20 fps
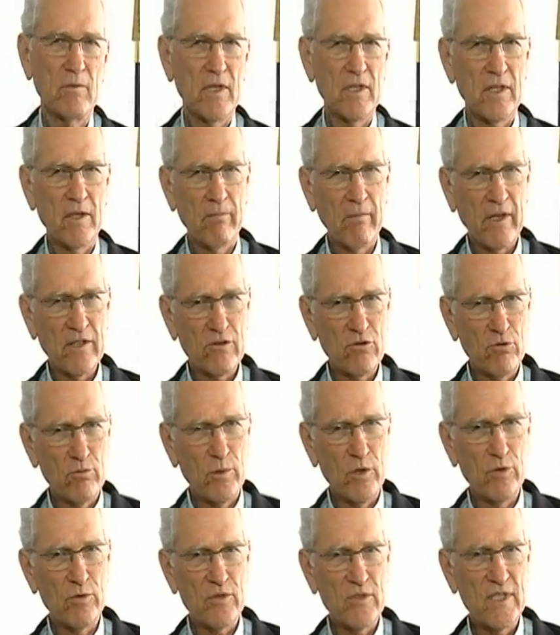O bispo
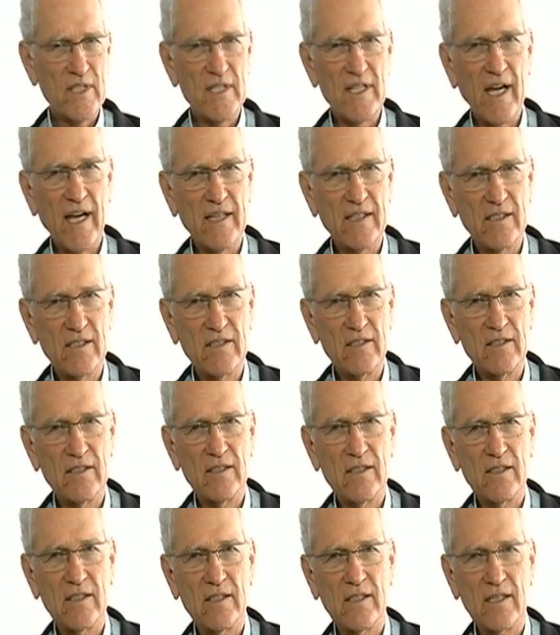auxiliar de Brasília
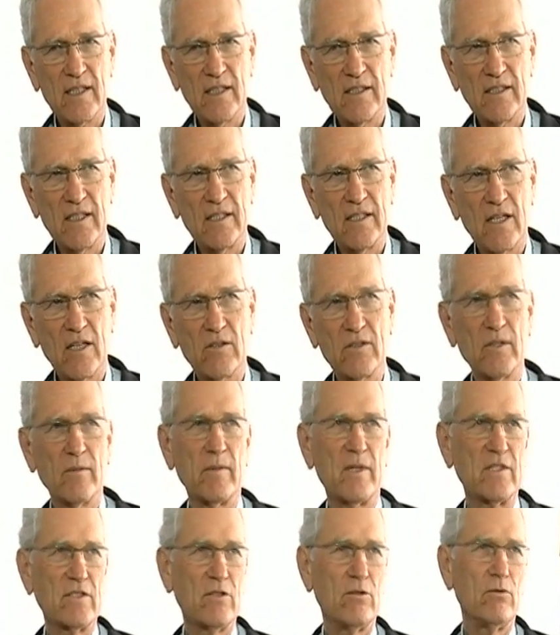criticou
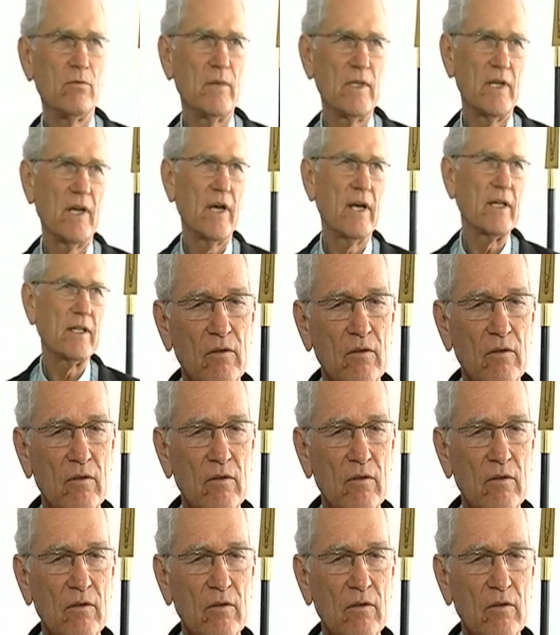esses atos.